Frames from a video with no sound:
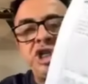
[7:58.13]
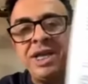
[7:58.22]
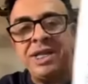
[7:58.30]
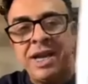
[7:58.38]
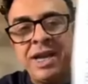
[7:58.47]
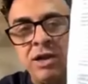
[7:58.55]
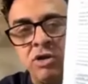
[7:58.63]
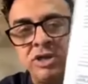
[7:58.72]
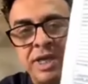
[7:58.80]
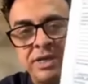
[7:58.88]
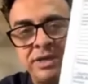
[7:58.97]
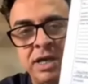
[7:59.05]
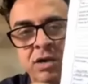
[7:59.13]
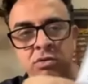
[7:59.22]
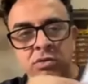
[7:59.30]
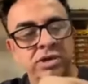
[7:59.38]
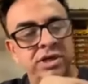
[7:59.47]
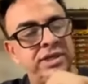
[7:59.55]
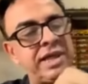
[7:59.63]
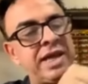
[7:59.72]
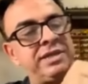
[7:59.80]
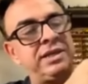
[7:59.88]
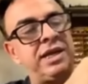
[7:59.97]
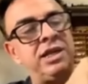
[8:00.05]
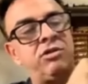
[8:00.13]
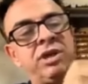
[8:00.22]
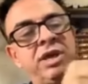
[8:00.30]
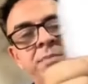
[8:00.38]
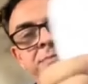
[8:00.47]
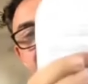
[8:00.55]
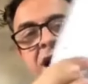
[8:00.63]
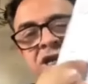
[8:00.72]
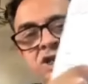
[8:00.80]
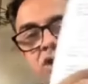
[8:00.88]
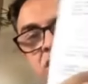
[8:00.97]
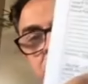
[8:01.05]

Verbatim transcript: dia da negociação, está escrito aqui embaixo,